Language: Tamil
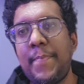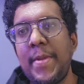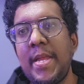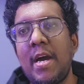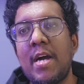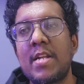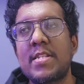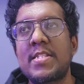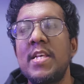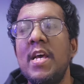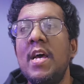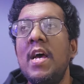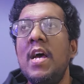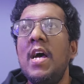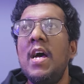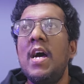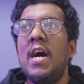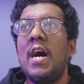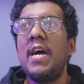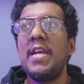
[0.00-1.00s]
பிஆர்ஸ்
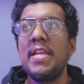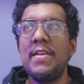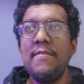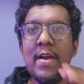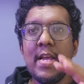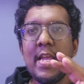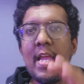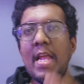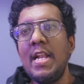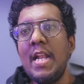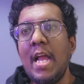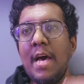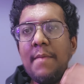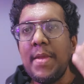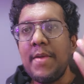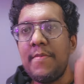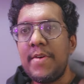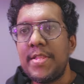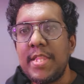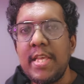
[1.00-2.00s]
இவங்க எல்லாமே
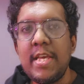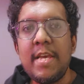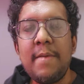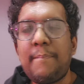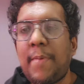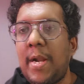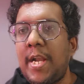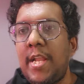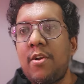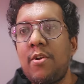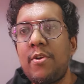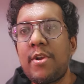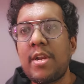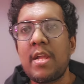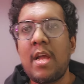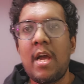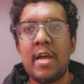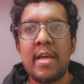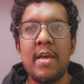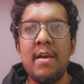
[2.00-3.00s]
வந்து பண்ணி
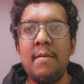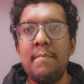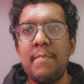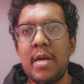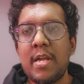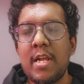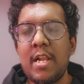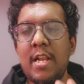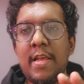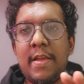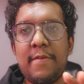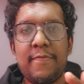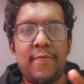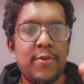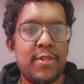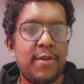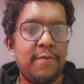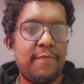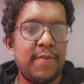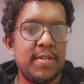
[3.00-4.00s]
கொண்டிருக்காங்க மக்களே ஃபார்
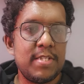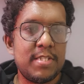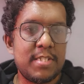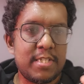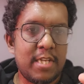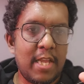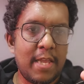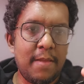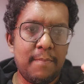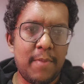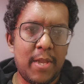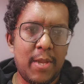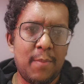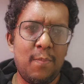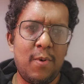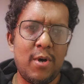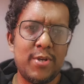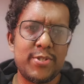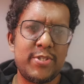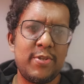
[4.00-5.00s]
த ஃபர்ஸ்ட் டைம் பிக்
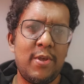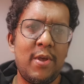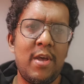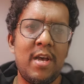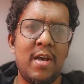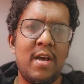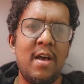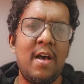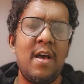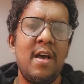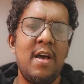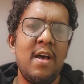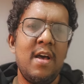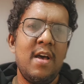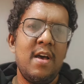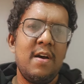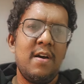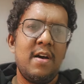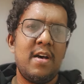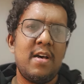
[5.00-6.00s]
பாஸ்
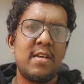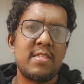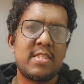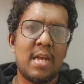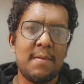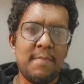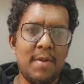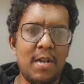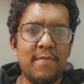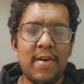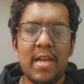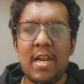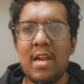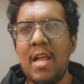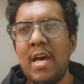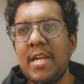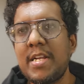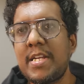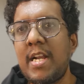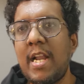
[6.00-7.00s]
தமிழ்
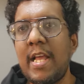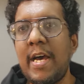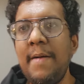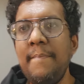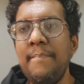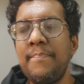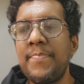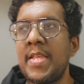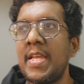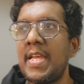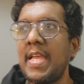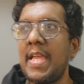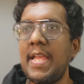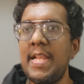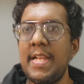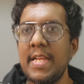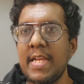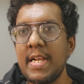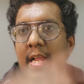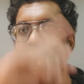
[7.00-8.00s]
வரலாற்றில்
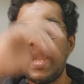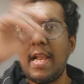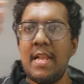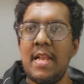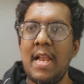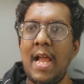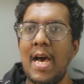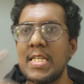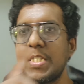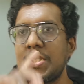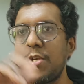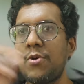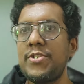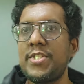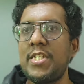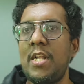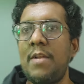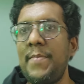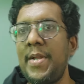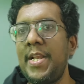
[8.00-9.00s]
இருக்கிற எல்லா
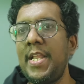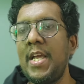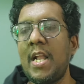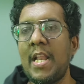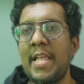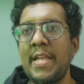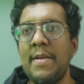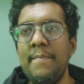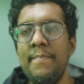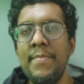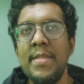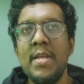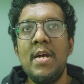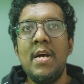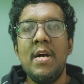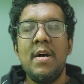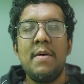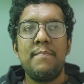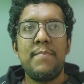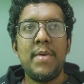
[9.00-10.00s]
சோசியல் மீடியாலையும்
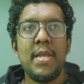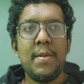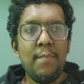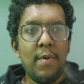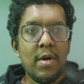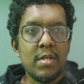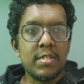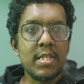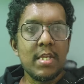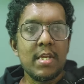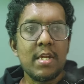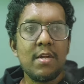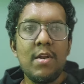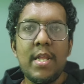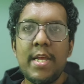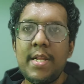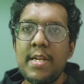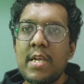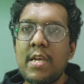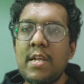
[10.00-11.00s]
பிக் பாஸுக்குள்ள
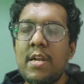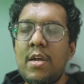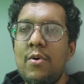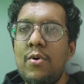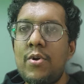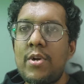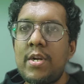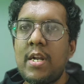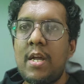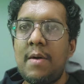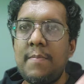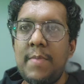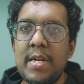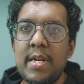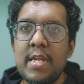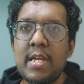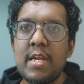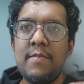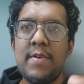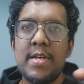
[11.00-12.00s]
இருக்கிற ஒரு
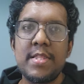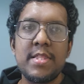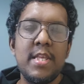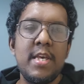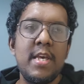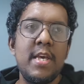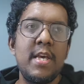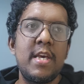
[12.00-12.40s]
நபருக்கு வந்து